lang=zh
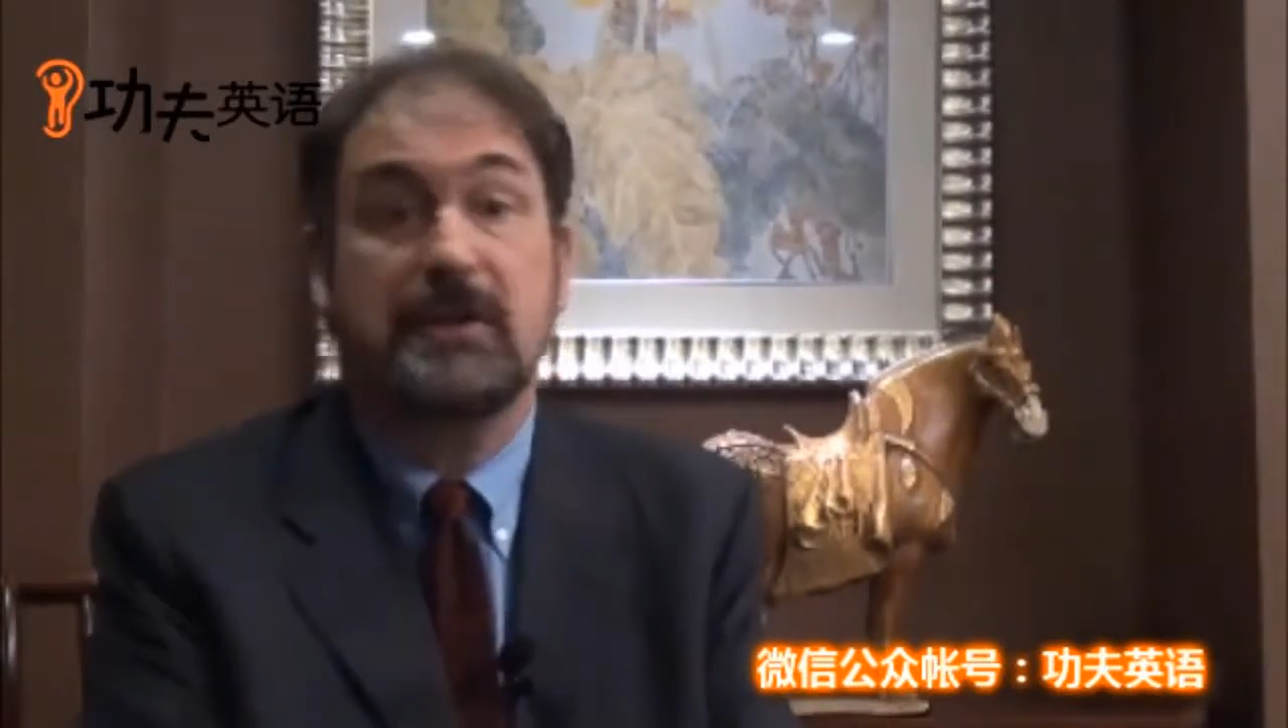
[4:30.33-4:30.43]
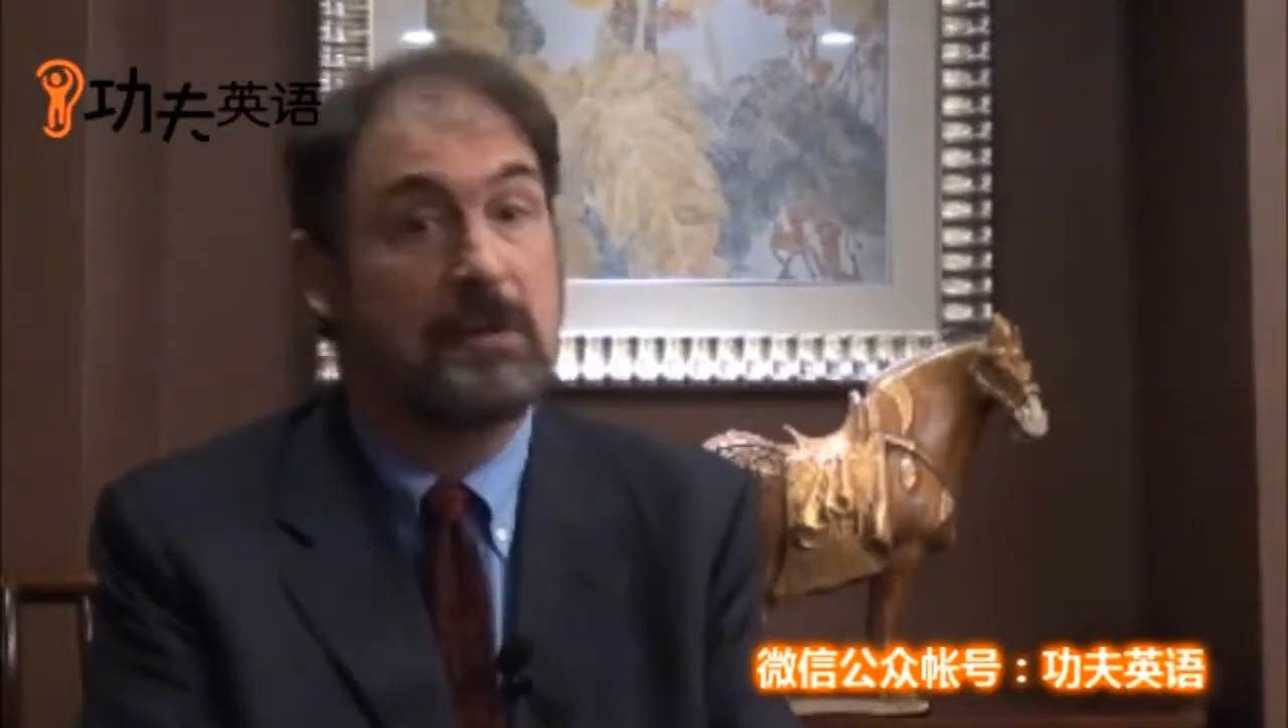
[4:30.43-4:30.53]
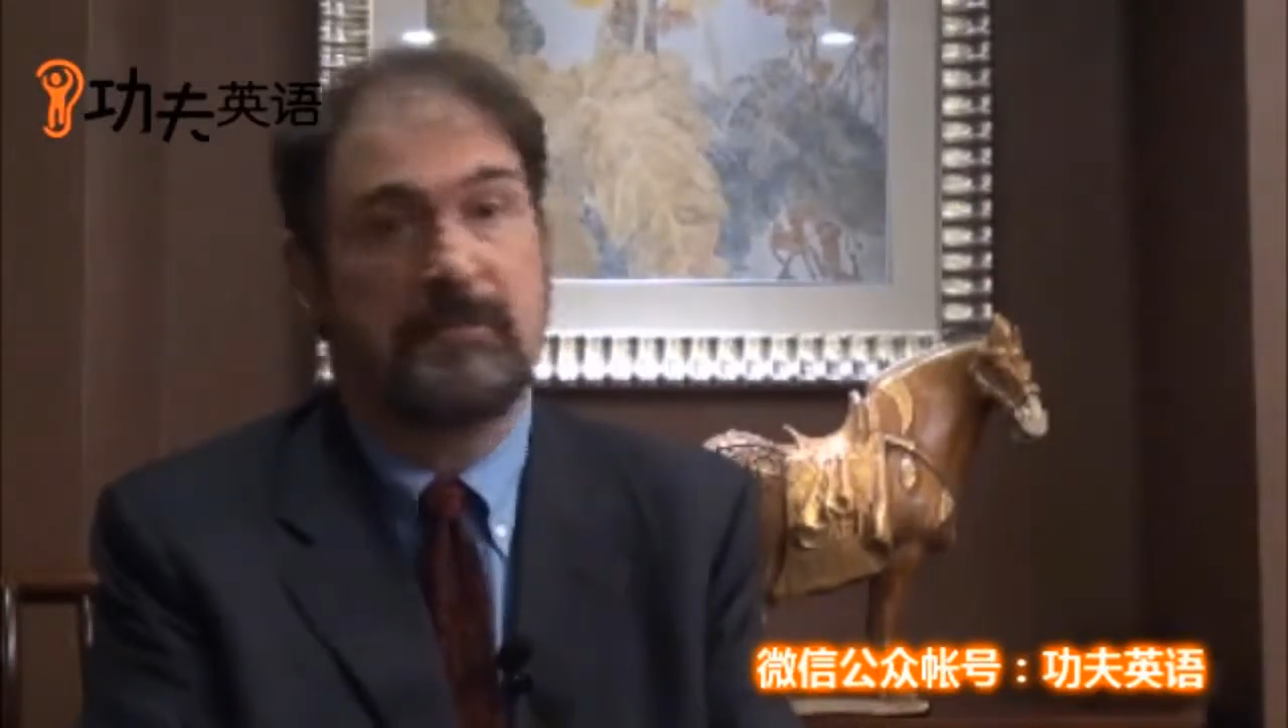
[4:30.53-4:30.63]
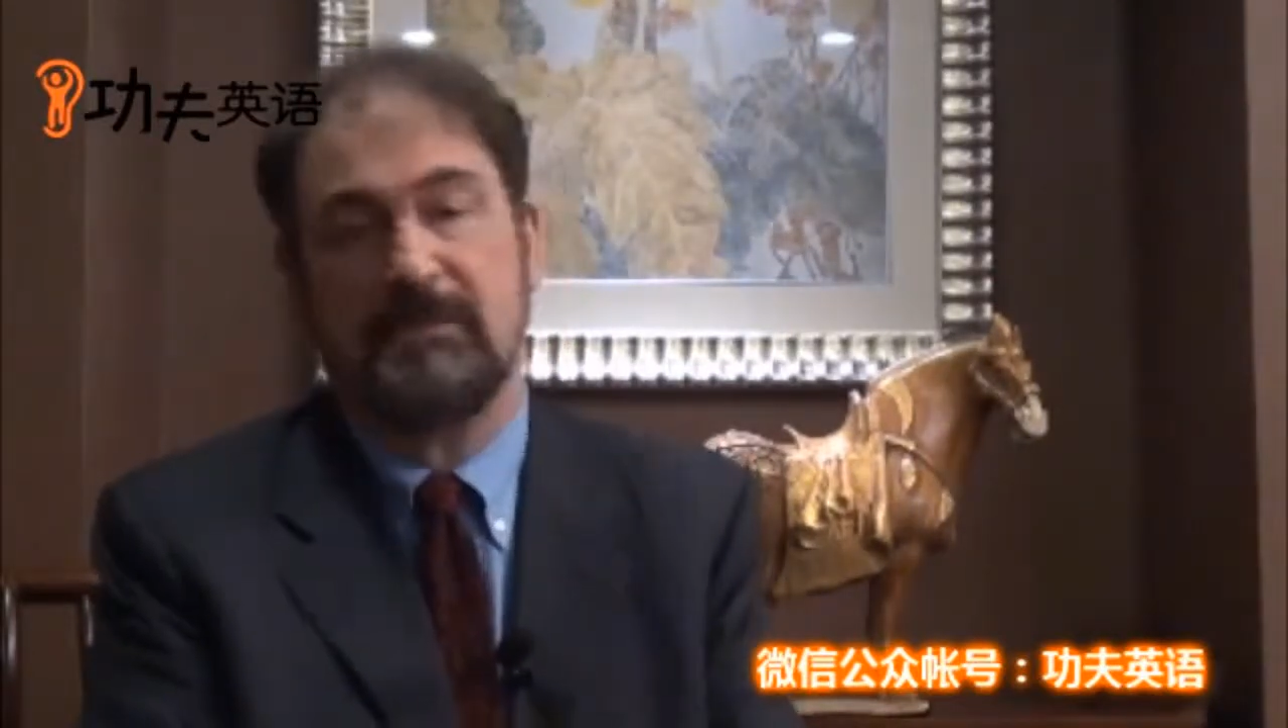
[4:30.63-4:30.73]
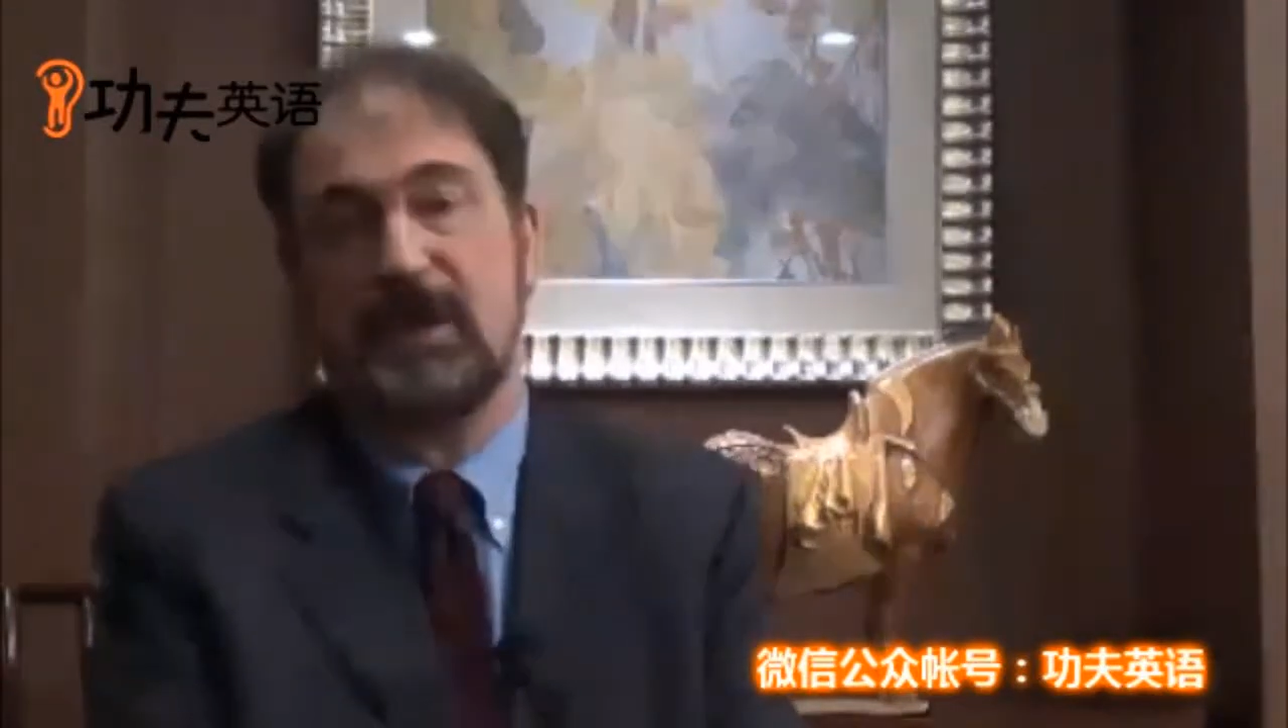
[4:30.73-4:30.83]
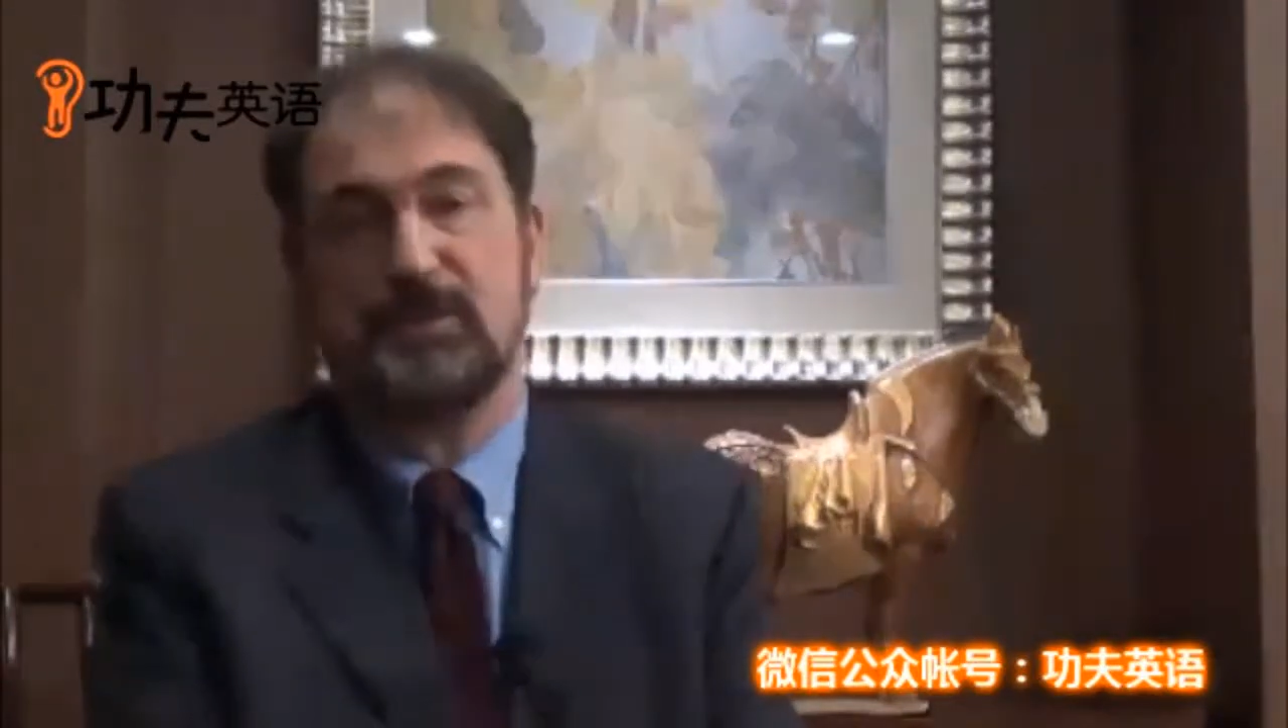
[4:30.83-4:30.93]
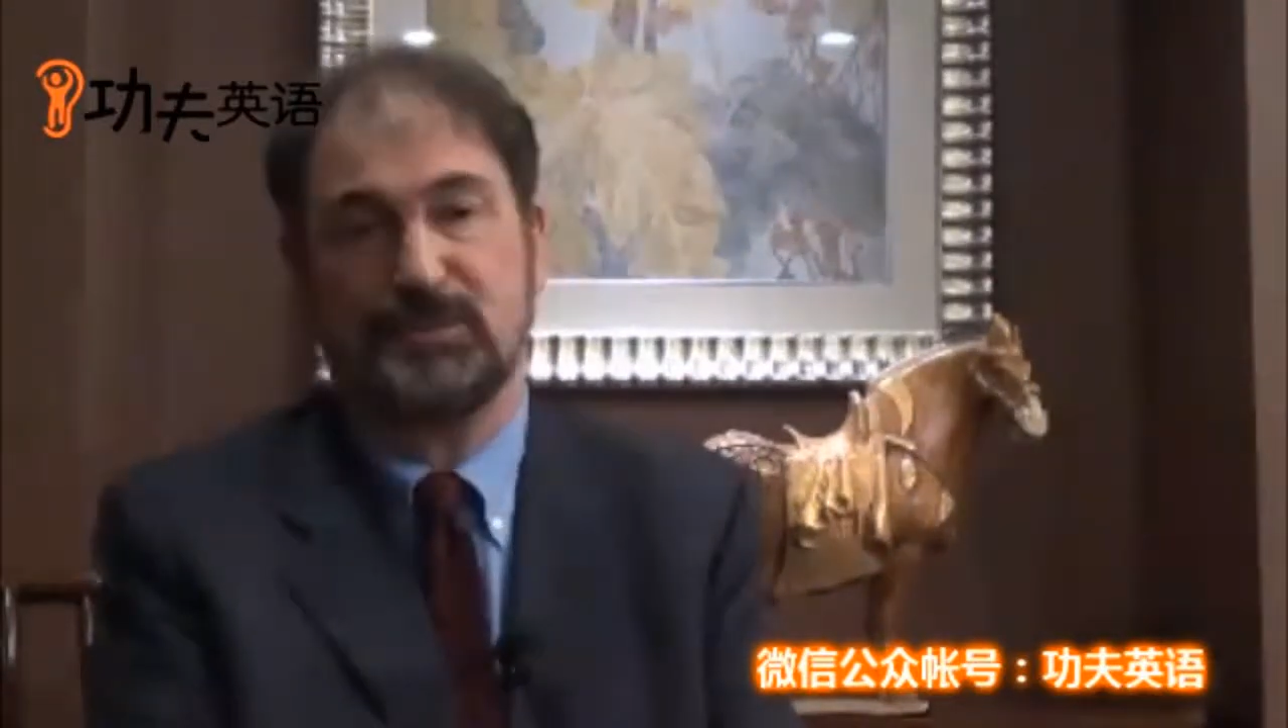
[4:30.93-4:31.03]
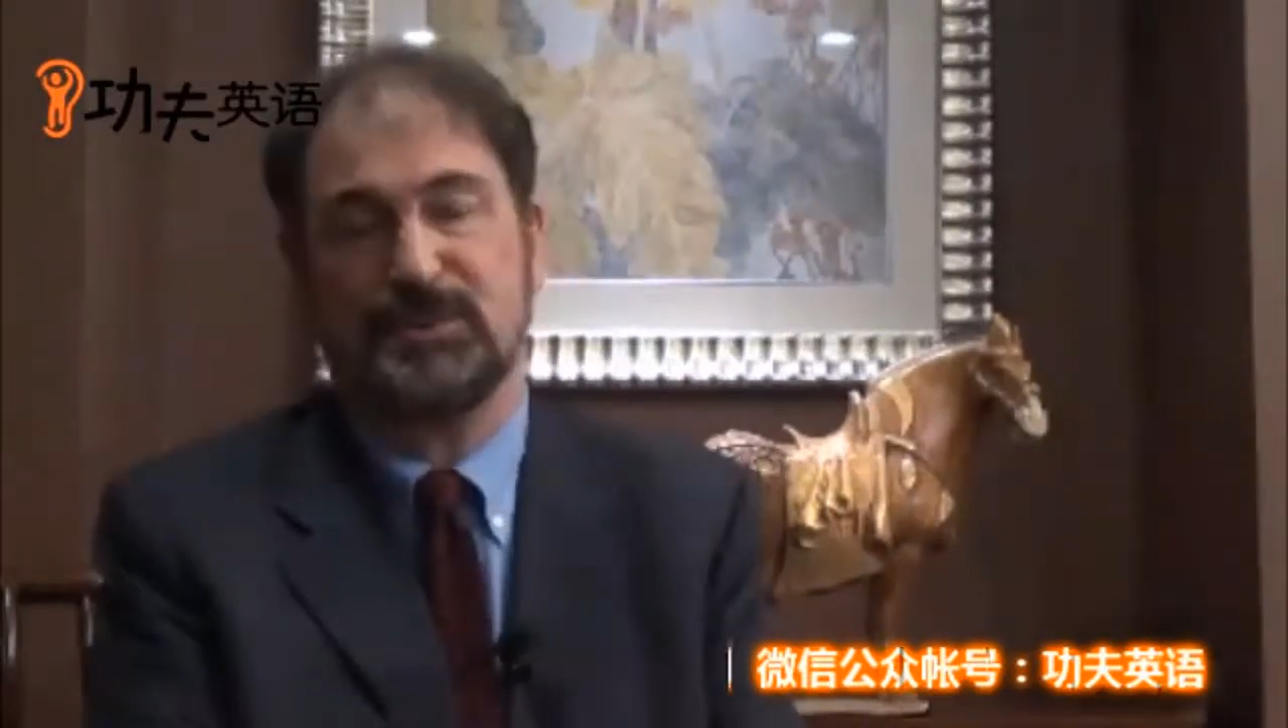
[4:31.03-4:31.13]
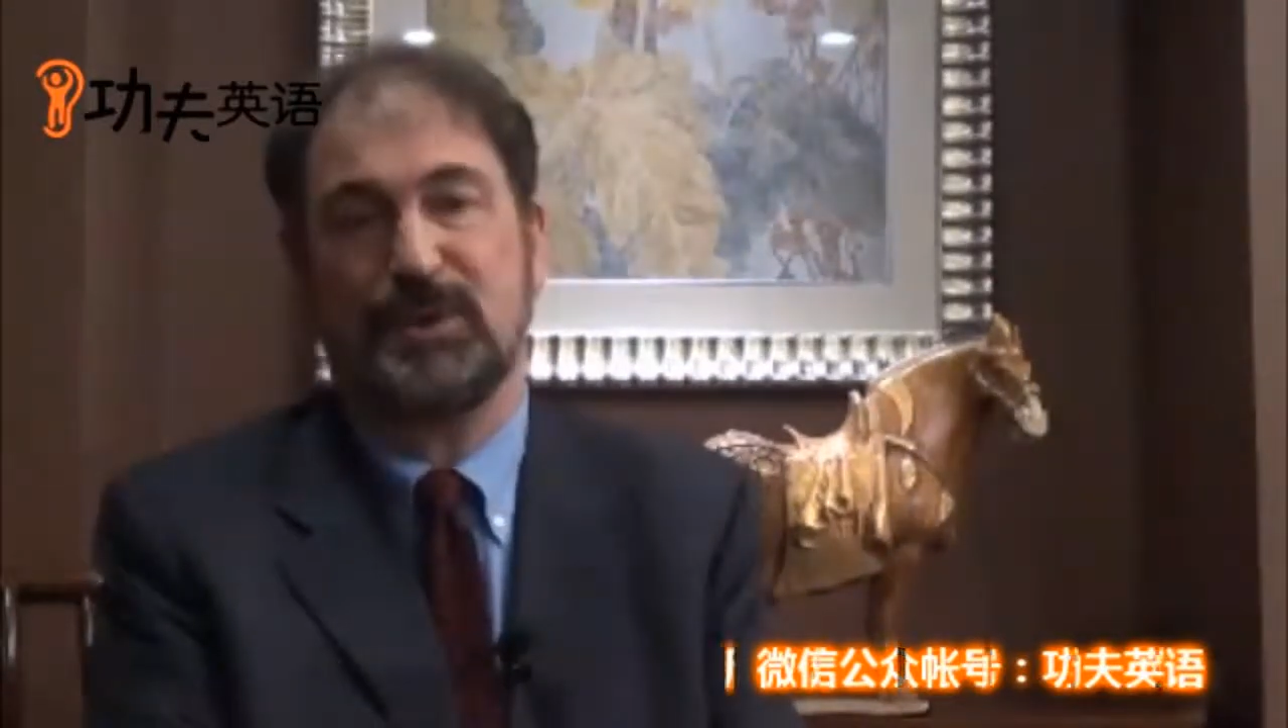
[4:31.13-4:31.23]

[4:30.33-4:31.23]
可明白输